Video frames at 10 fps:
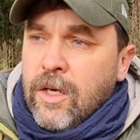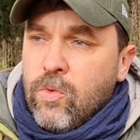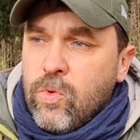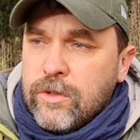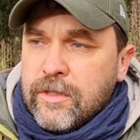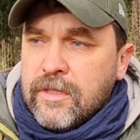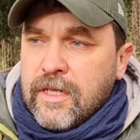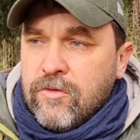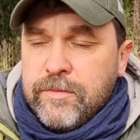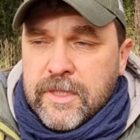от
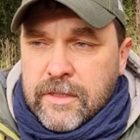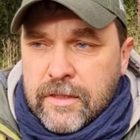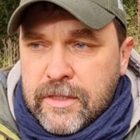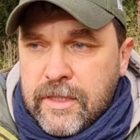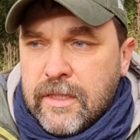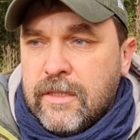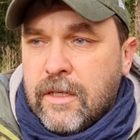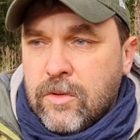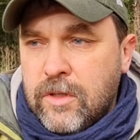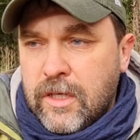того места, где
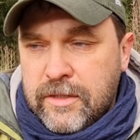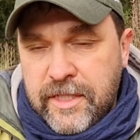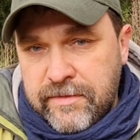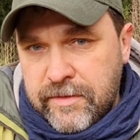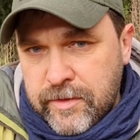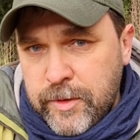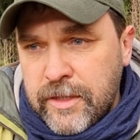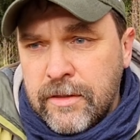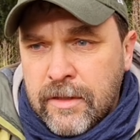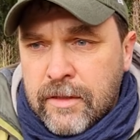дорога от деревни Выбии
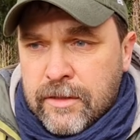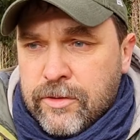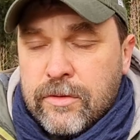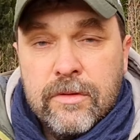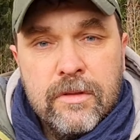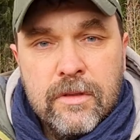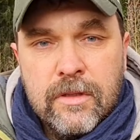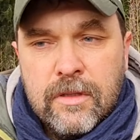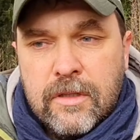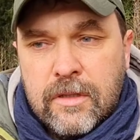идет э,
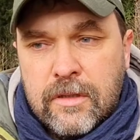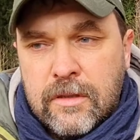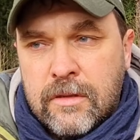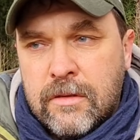к